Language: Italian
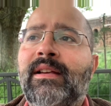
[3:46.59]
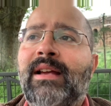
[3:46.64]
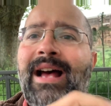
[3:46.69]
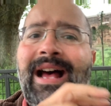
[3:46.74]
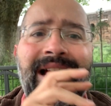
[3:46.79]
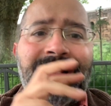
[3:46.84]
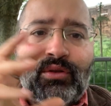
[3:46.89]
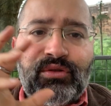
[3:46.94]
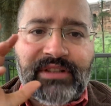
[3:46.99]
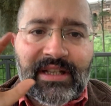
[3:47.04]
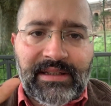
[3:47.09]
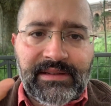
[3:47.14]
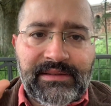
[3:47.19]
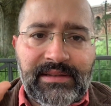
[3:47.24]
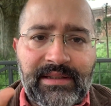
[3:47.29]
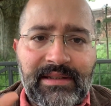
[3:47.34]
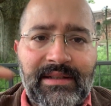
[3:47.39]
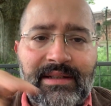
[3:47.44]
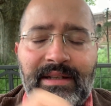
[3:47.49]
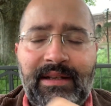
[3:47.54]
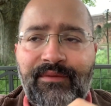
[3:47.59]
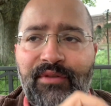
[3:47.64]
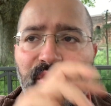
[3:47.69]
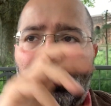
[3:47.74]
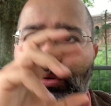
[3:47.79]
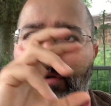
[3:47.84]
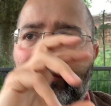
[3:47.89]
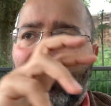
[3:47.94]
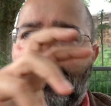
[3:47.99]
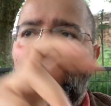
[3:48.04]
Anni 80,
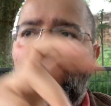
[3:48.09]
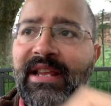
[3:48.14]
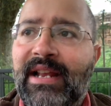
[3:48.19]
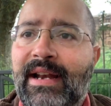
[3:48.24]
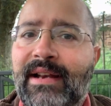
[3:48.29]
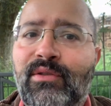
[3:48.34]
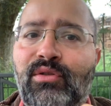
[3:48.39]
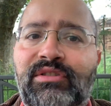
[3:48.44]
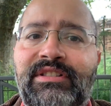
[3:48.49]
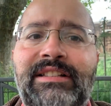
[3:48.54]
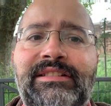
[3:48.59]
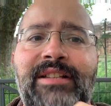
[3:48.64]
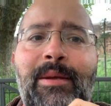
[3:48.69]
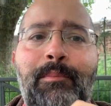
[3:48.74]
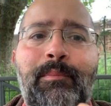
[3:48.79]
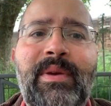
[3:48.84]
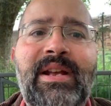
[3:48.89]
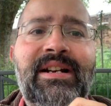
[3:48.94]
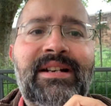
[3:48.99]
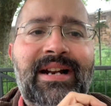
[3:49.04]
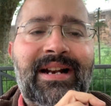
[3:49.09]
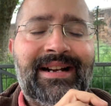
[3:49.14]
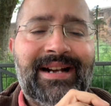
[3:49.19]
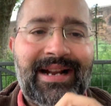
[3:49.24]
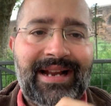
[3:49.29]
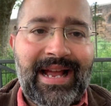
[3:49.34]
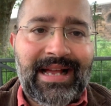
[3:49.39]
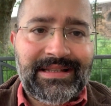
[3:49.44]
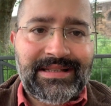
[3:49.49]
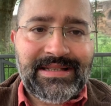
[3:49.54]
avventura familiare anni 80 per
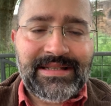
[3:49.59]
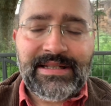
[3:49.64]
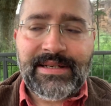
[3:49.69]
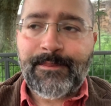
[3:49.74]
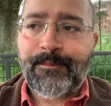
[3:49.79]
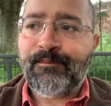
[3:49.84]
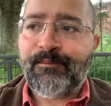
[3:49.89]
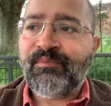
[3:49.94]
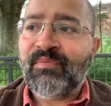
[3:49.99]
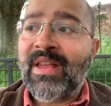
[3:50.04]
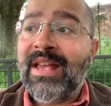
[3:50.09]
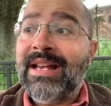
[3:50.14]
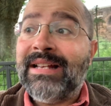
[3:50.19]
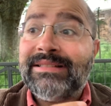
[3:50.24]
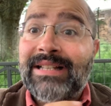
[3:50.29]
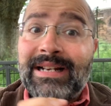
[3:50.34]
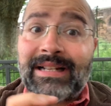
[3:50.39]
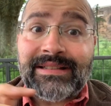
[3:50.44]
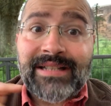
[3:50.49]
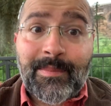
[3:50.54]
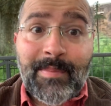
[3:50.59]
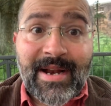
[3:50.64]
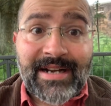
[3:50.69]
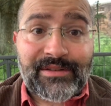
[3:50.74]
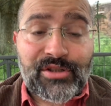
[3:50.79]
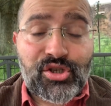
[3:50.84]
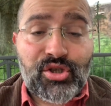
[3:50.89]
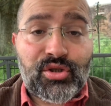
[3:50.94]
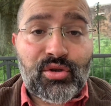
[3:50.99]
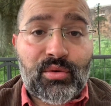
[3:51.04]
ragazzi. Dall'altra
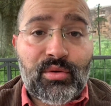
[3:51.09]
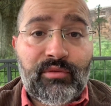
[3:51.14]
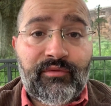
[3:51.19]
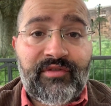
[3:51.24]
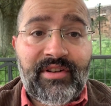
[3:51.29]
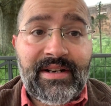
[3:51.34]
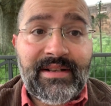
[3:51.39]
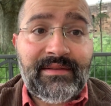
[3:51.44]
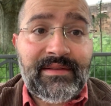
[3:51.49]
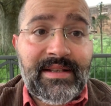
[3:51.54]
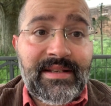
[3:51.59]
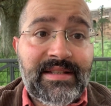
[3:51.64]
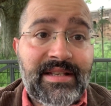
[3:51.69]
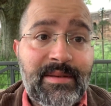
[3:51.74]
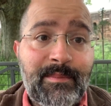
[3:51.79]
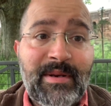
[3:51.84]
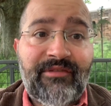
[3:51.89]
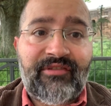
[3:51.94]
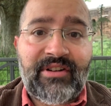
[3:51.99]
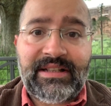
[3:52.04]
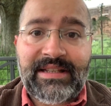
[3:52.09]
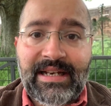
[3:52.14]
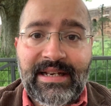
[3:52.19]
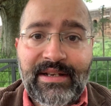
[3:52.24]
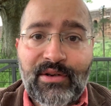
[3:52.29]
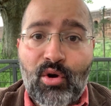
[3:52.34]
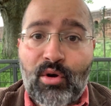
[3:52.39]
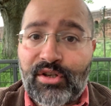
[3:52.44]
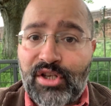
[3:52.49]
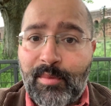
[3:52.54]
parte ci sono dei simili
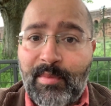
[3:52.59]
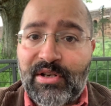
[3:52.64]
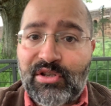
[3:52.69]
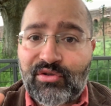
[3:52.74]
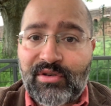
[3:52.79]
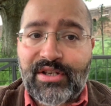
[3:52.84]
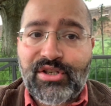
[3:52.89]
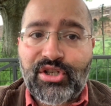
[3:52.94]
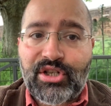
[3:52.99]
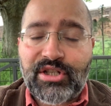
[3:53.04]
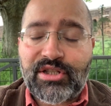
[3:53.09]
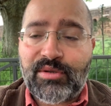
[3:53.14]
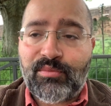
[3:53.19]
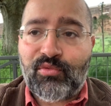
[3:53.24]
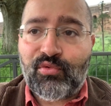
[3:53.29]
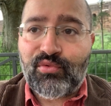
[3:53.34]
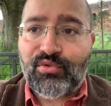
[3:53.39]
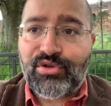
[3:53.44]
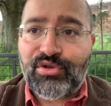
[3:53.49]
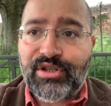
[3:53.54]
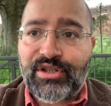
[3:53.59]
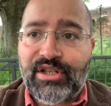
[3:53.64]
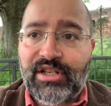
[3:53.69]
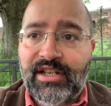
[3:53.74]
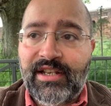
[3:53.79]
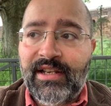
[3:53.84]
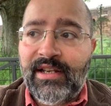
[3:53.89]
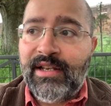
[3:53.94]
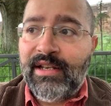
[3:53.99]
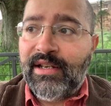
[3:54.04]
fratelli Coen, dei personaggi che sono
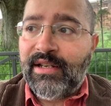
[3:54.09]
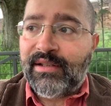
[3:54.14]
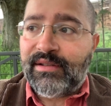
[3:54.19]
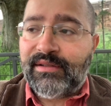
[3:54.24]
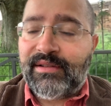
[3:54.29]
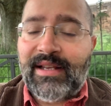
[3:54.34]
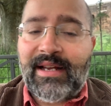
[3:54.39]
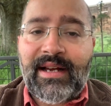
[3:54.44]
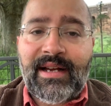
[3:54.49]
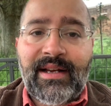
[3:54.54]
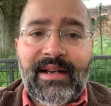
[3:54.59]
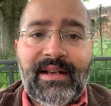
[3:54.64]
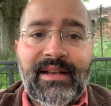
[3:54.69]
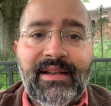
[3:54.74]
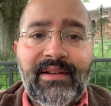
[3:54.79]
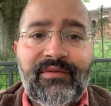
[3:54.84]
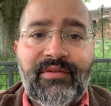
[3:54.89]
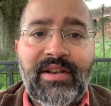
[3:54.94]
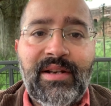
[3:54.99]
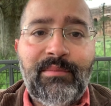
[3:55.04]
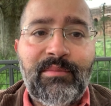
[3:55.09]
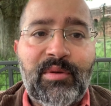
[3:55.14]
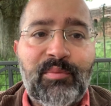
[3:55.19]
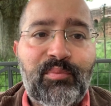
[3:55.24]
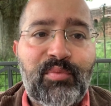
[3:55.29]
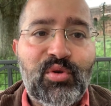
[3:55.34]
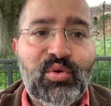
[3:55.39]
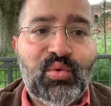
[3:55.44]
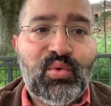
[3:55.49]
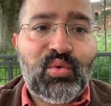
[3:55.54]
usciti dai film
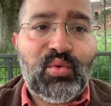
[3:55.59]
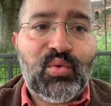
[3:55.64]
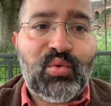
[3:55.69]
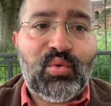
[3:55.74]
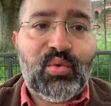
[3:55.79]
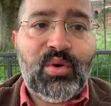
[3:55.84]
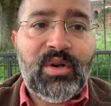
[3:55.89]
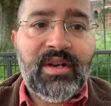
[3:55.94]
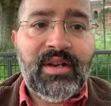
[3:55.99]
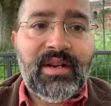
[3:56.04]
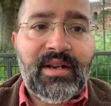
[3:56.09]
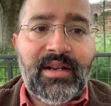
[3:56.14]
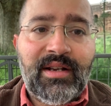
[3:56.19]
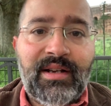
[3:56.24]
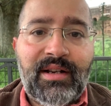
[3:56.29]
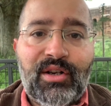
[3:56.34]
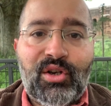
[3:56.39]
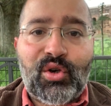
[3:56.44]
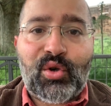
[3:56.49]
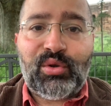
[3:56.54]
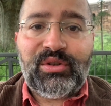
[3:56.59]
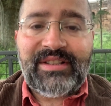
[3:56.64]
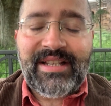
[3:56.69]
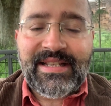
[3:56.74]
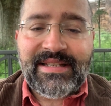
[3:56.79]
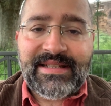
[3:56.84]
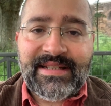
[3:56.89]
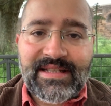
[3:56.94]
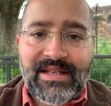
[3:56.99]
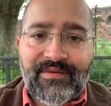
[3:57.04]
più eh,
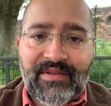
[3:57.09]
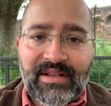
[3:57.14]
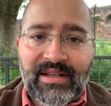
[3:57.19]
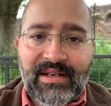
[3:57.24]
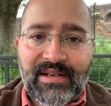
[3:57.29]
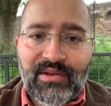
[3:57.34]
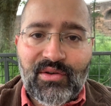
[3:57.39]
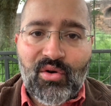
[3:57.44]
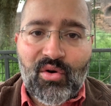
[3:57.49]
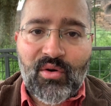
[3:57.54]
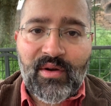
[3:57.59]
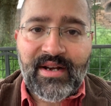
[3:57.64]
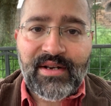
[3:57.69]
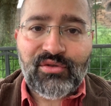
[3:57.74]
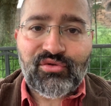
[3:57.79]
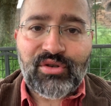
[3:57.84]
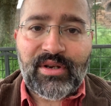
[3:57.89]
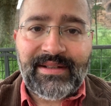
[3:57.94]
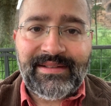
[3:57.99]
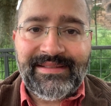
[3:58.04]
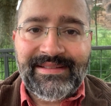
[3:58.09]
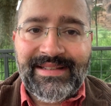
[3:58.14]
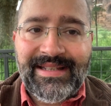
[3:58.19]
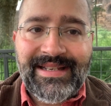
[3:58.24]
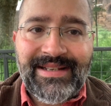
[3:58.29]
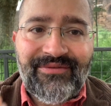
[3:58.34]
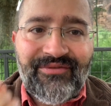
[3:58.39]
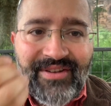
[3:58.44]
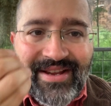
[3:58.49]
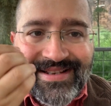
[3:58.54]
grotteschi dei fratelli Coen, cioè
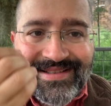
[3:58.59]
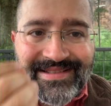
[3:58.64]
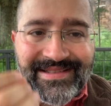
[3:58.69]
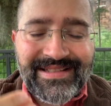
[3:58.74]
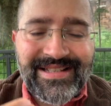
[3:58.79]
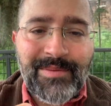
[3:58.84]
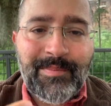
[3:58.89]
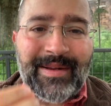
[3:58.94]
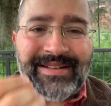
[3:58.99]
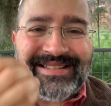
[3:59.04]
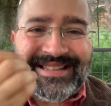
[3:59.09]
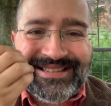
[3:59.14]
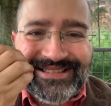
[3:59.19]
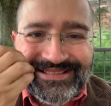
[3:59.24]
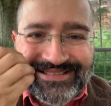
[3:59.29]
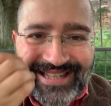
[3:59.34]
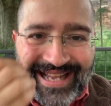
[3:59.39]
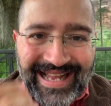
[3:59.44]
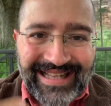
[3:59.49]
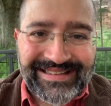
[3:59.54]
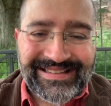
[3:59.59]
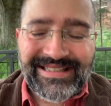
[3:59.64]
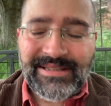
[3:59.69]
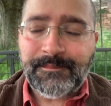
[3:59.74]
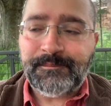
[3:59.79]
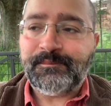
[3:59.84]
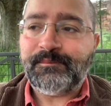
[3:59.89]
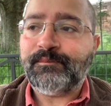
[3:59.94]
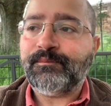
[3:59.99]
dei fessi patentati,